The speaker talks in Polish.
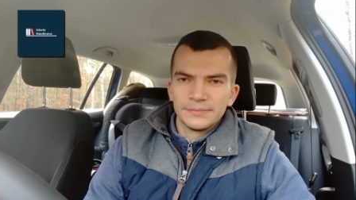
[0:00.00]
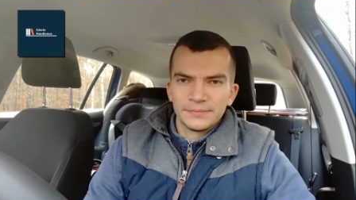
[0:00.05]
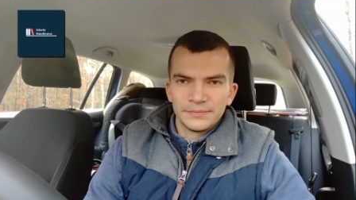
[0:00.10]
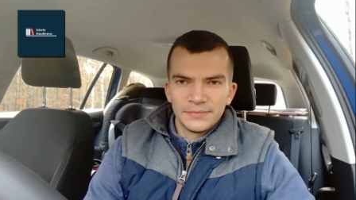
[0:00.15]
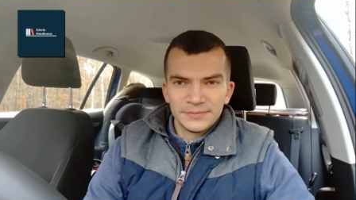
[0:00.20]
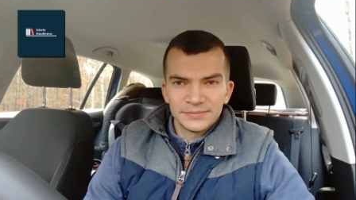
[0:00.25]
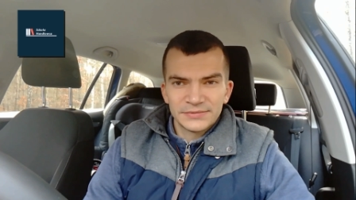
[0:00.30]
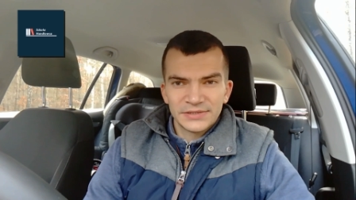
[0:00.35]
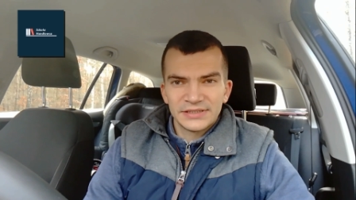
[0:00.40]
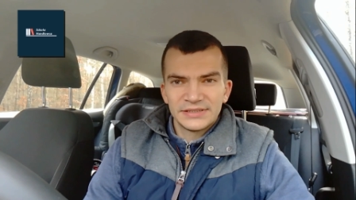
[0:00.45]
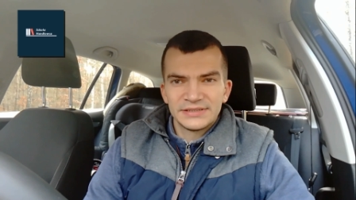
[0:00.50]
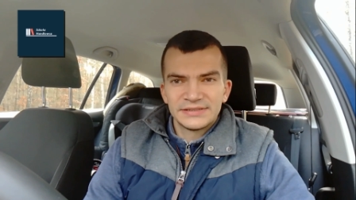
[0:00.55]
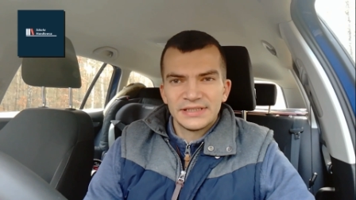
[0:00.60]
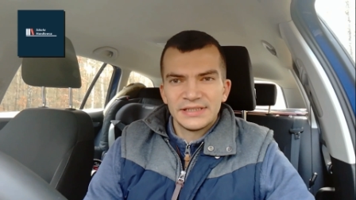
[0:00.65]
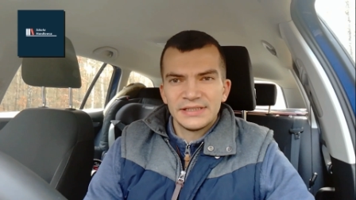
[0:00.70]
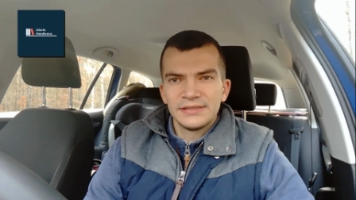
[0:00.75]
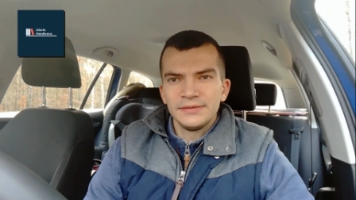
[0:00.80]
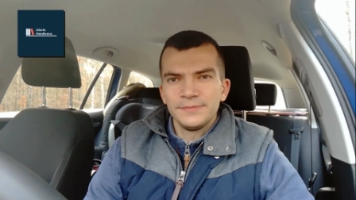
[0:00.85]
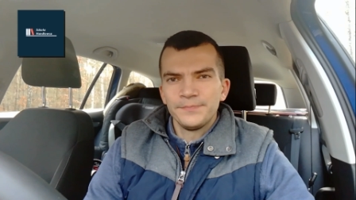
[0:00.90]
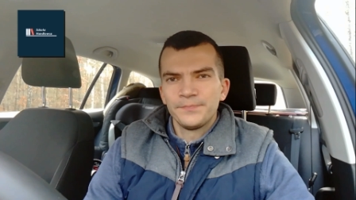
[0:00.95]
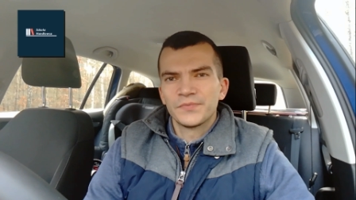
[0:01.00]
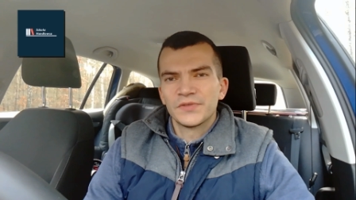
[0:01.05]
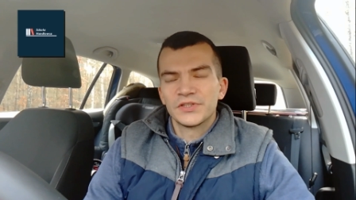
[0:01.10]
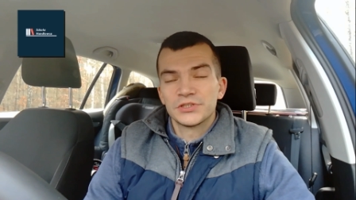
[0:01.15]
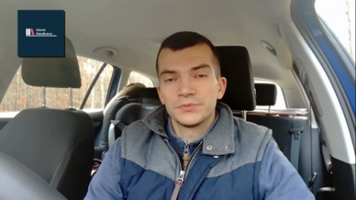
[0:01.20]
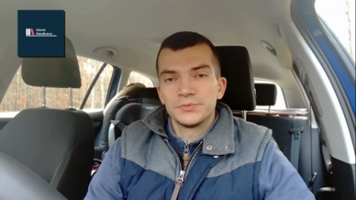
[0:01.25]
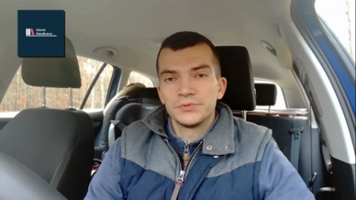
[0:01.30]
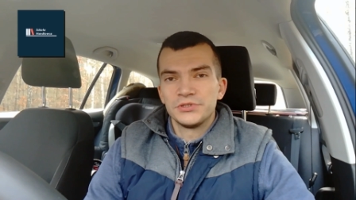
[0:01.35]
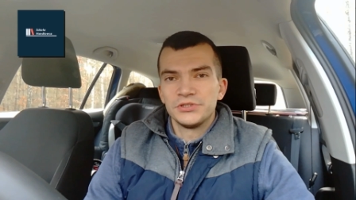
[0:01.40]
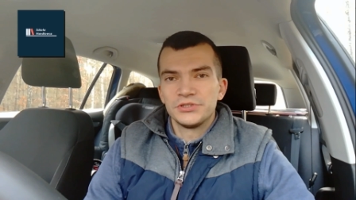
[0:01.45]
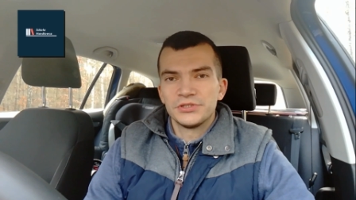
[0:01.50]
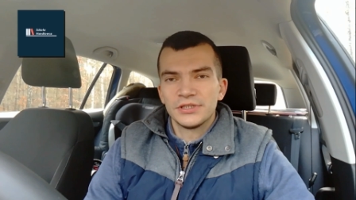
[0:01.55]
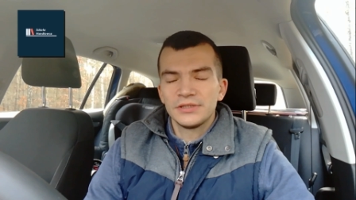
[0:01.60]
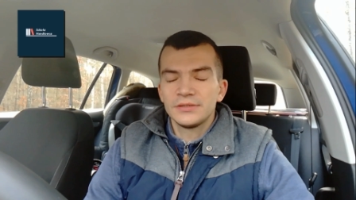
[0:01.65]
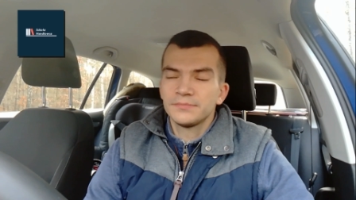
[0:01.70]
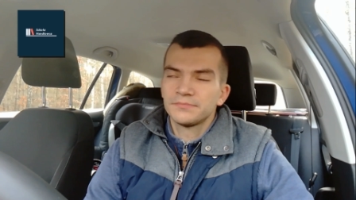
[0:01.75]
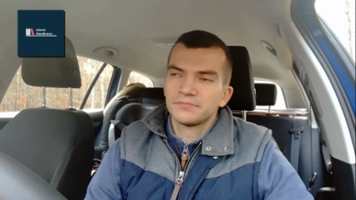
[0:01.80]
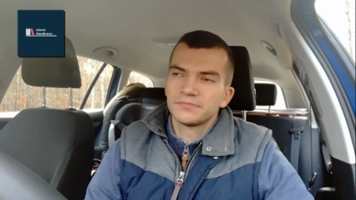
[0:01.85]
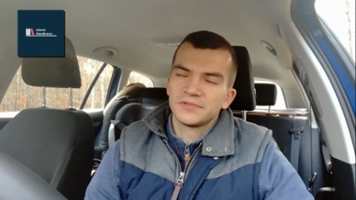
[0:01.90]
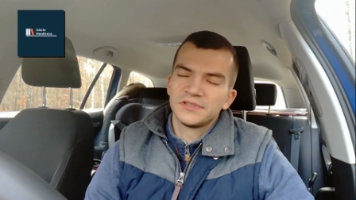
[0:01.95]
Mam taki cel, żeby dzisiaj,
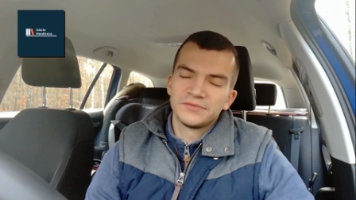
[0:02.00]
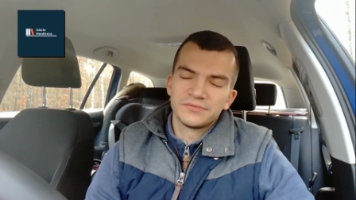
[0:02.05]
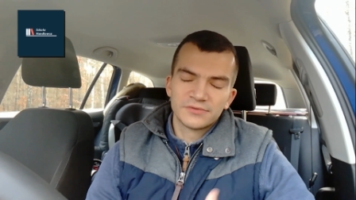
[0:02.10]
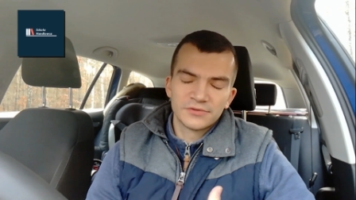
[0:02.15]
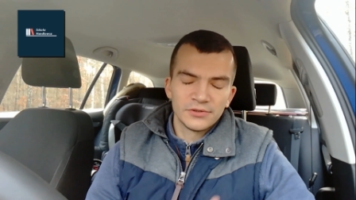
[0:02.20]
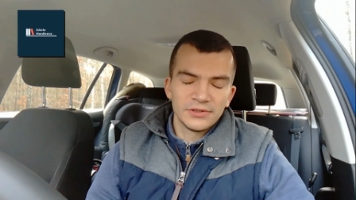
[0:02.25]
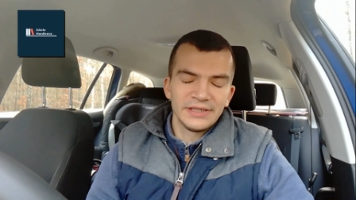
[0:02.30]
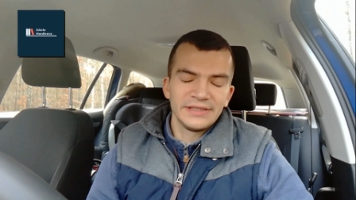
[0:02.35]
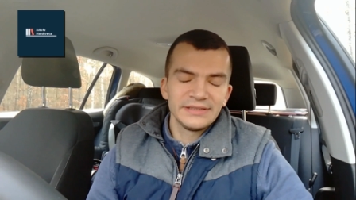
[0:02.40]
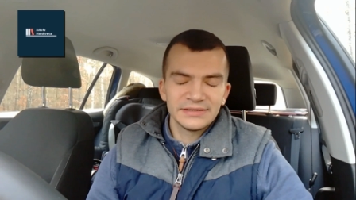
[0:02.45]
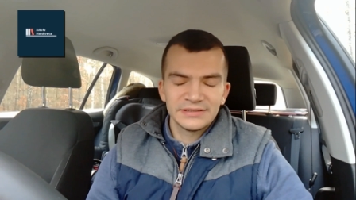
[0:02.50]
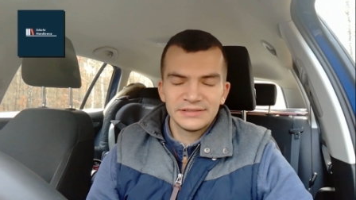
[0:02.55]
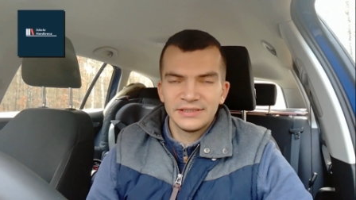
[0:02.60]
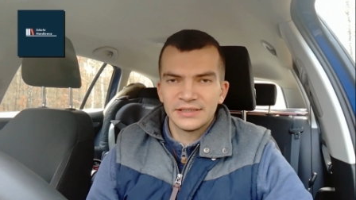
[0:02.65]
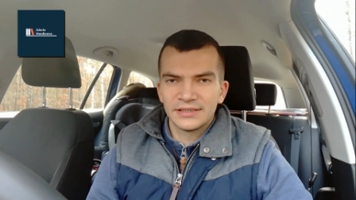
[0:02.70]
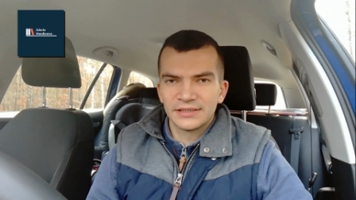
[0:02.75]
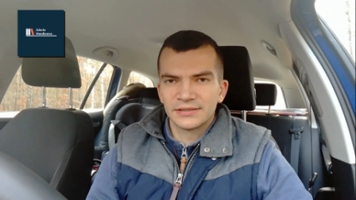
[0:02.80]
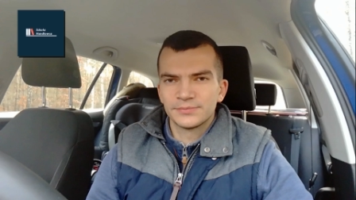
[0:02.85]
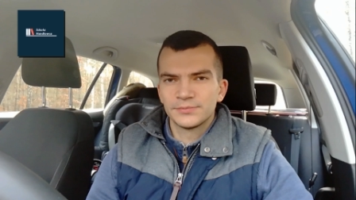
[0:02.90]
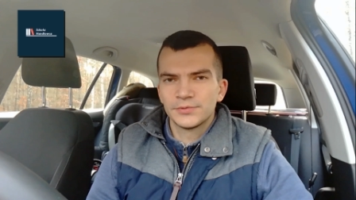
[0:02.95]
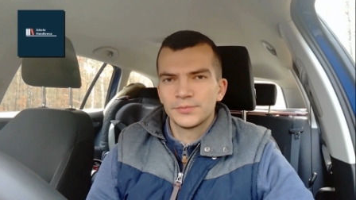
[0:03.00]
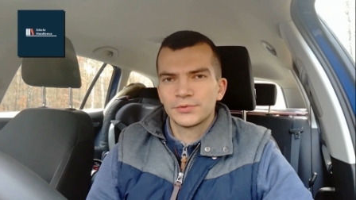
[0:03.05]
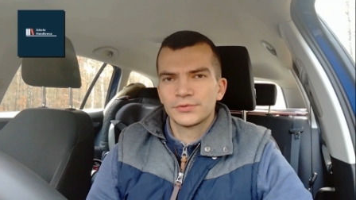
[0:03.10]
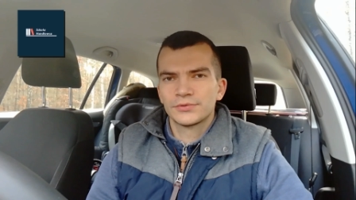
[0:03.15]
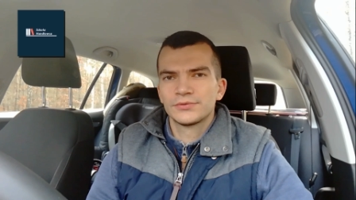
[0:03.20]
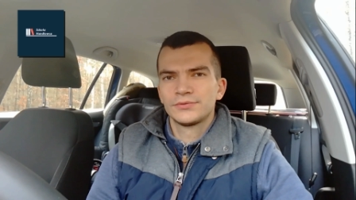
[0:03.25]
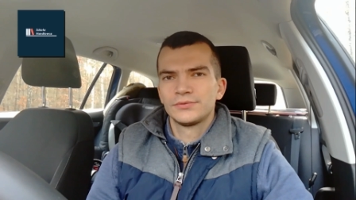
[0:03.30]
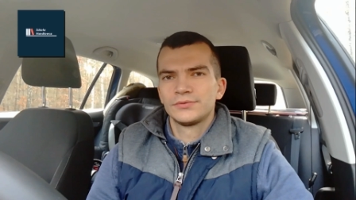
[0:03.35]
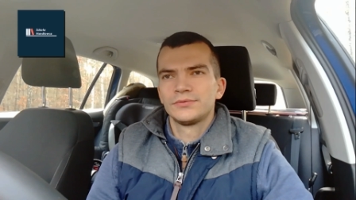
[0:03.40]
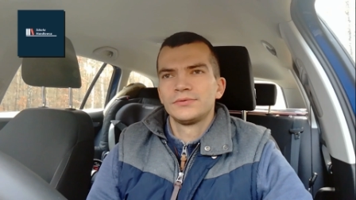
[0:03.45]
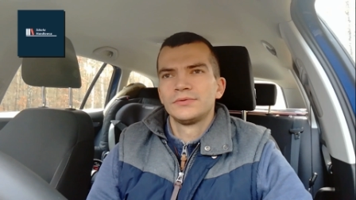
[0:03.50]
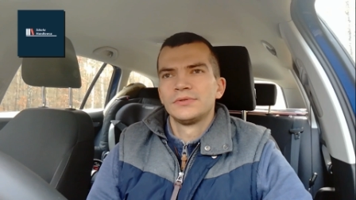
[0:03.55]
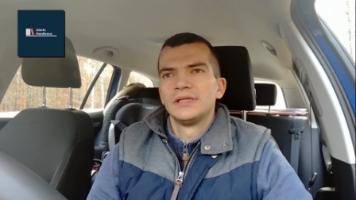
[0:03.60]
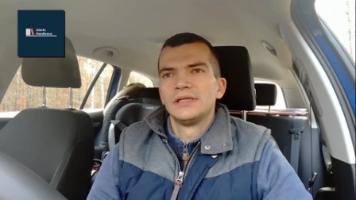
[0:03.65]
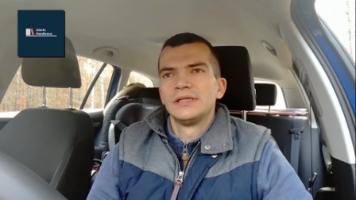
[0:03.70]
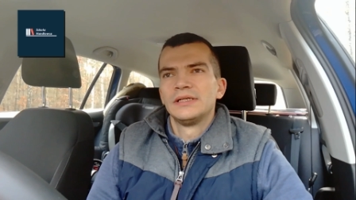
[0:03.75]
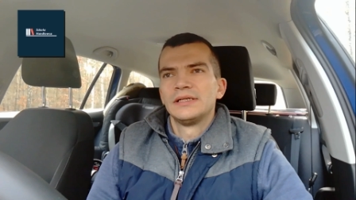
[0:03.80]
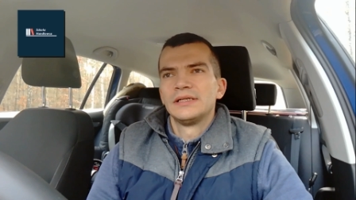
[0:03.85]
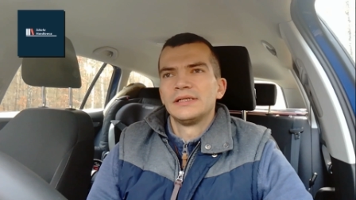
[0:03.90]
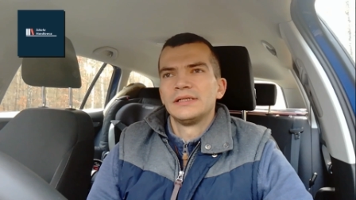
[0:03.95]
w kolejnych dniach, po prostu
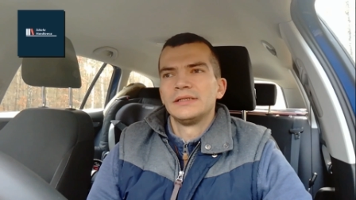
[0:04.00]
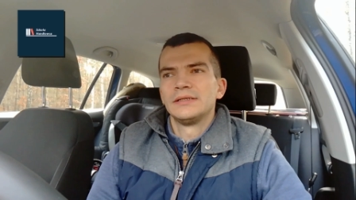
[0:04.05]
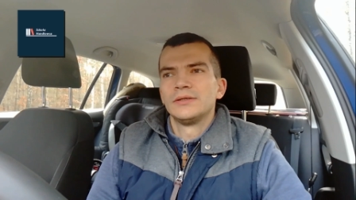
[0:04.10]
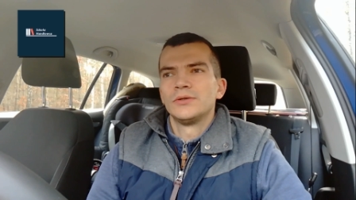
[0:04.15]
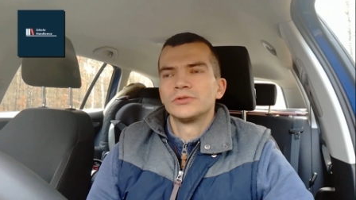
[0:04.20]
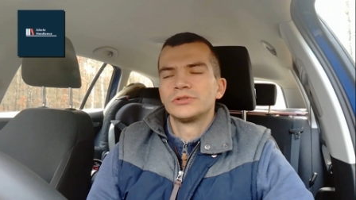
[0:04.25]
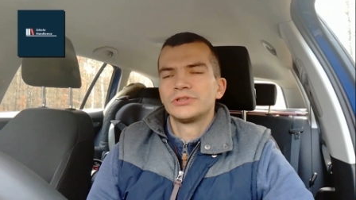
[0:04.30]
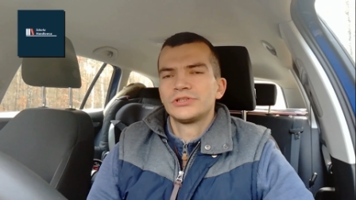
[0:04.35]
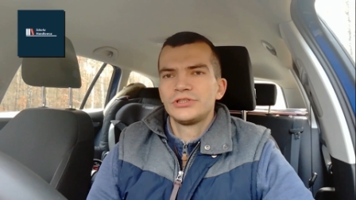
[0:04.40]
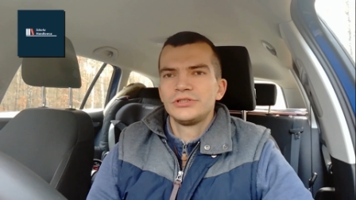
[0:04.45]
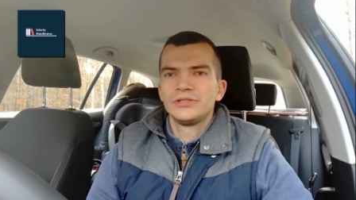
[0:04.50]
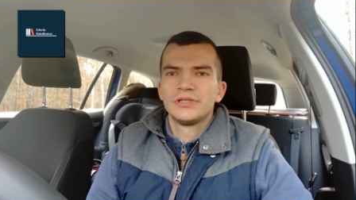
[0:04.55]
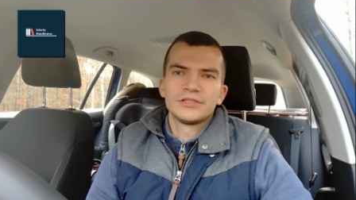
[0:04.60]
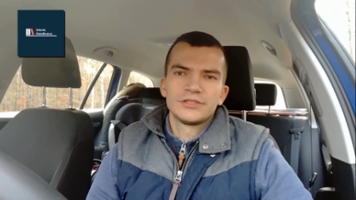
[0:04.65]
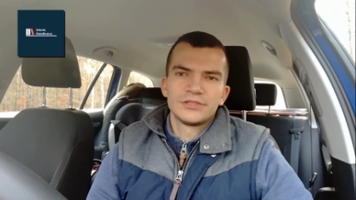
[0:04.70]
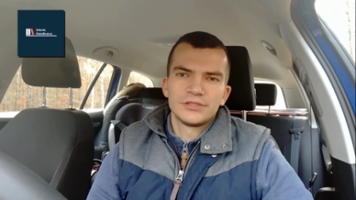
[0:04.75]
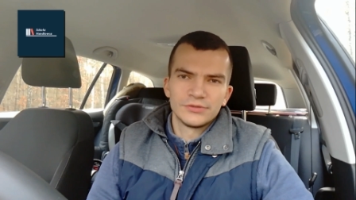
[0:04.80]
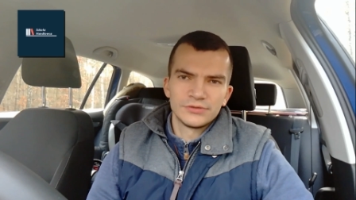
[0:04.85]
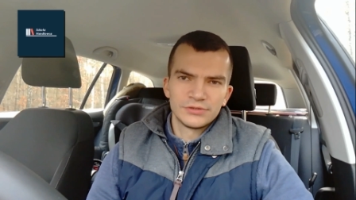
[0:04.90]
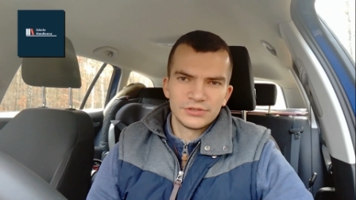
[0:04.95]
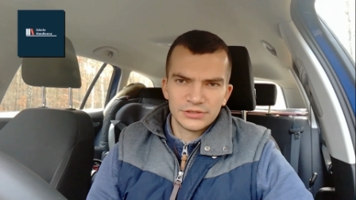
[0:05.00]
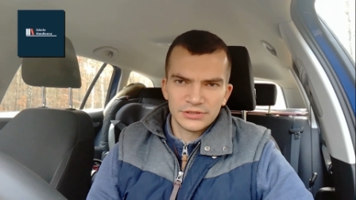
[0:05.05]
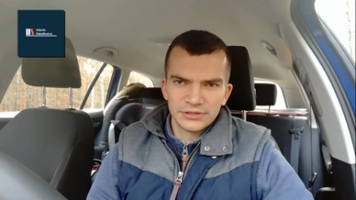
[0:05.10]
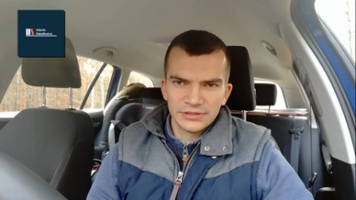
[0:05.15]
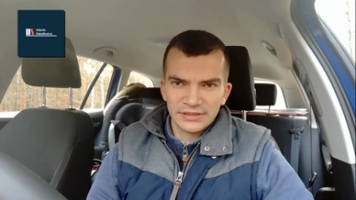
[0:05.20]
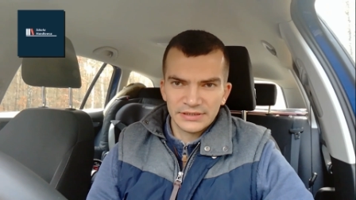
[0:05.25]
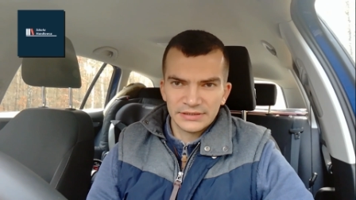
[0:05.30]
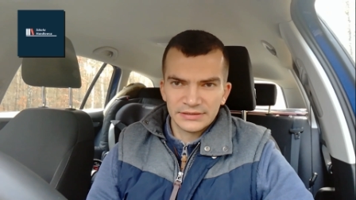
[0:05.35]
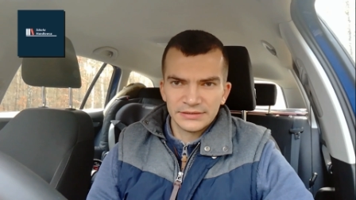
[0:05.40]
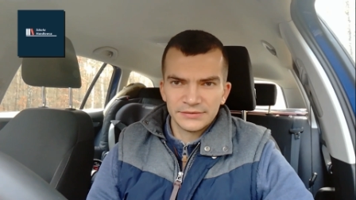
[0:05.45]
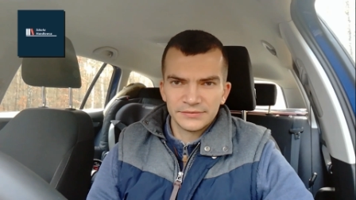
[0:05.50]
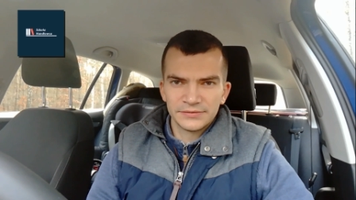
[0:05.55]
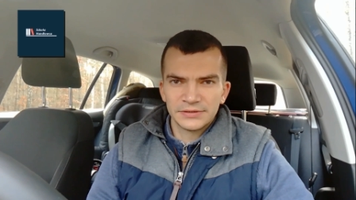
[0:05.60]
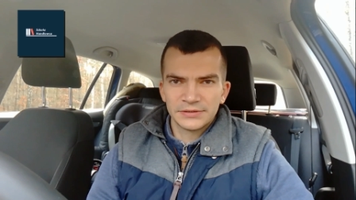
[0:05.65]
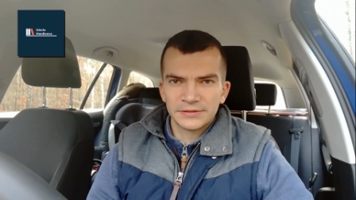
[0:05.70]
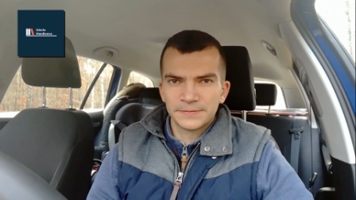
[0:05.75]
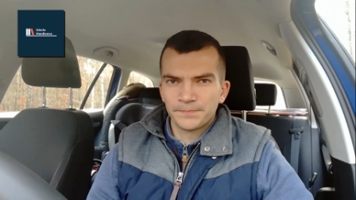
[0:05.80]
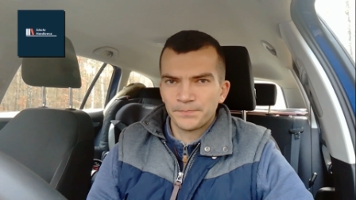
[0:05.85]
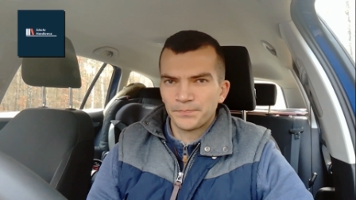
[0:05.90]
e, odcinać się od rzeczy negatywnych.